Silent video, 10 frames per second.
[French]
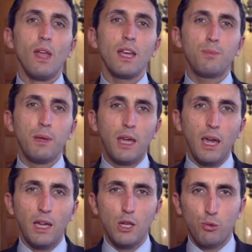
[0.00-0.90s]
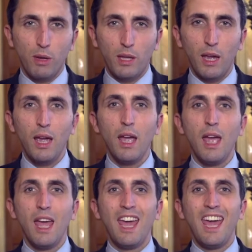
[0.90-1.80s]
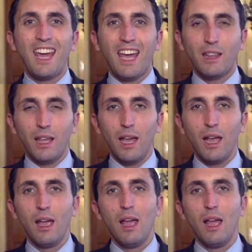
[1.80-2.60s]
expliqué qu'il souhaitait écréter